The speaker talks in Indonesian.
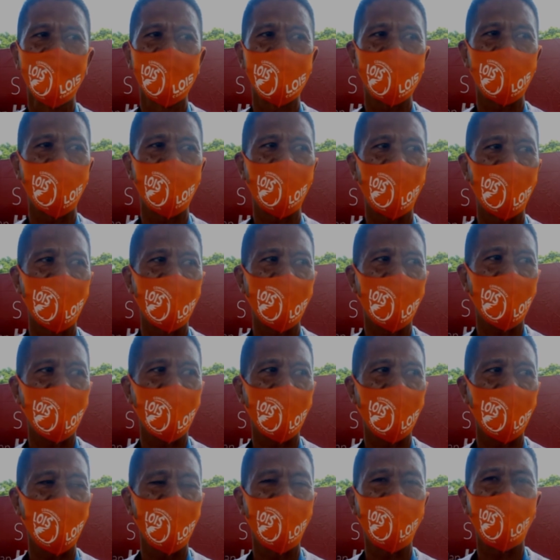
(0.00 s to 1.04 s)
sebanyak
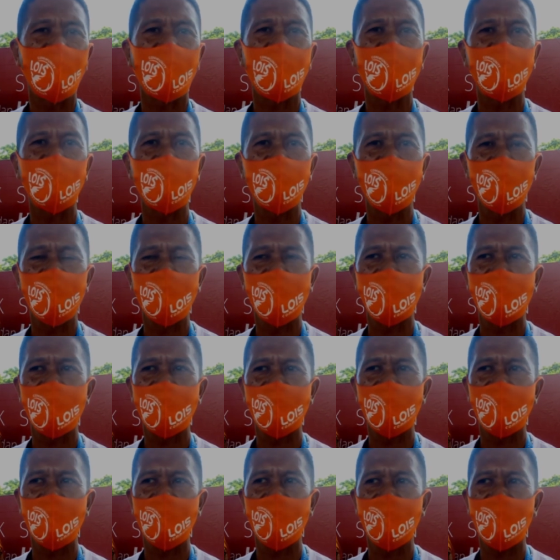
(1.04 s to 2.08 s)
500 uh,
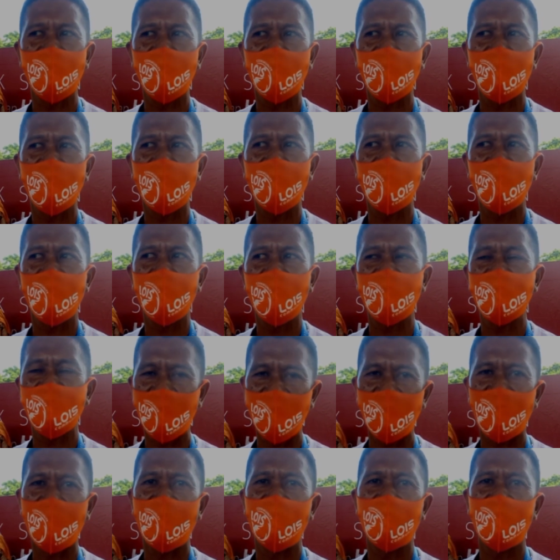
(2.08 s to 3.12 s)

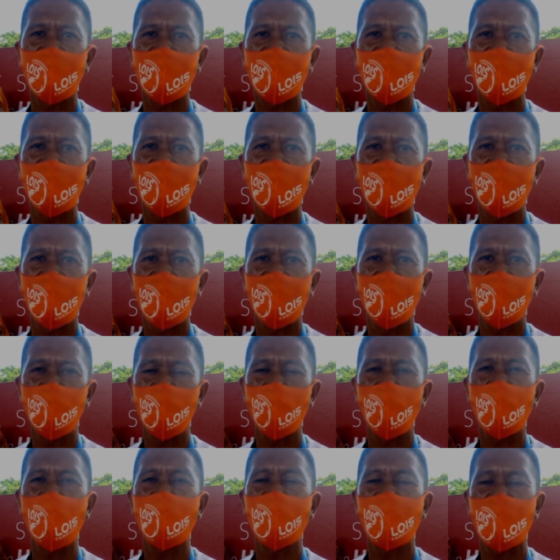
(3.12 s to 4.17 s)
cairan
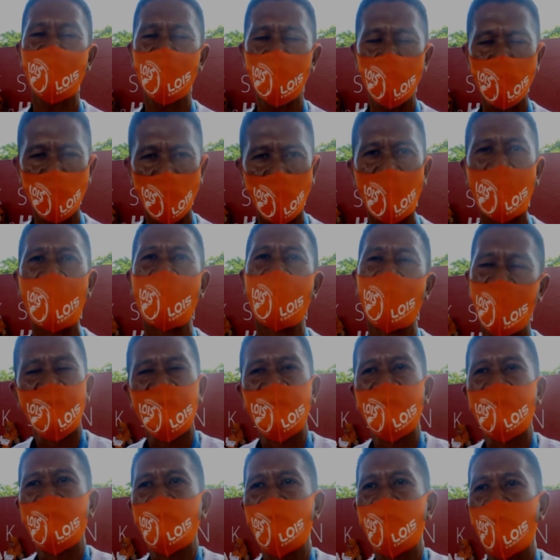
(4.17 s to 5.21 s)
untuk 500 orang.
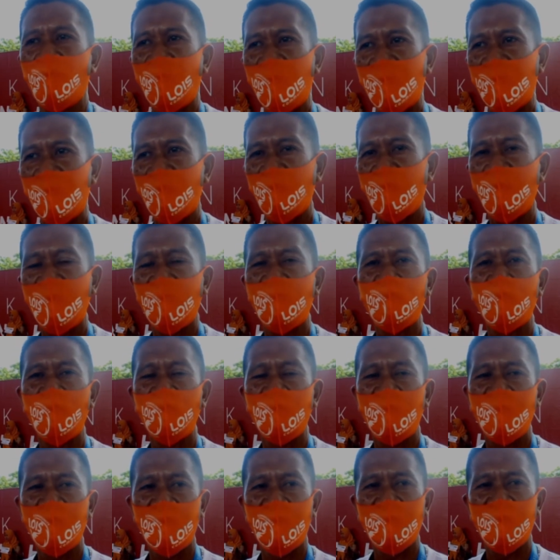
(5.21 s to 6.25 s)
Bulan Ramadan
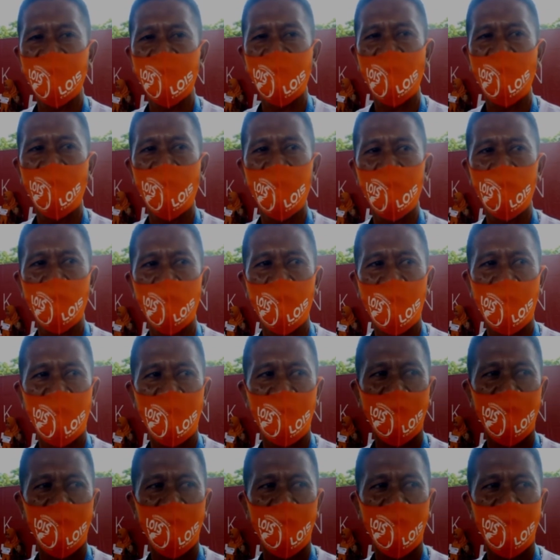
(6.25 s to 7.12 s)
pun kita tetap lakukan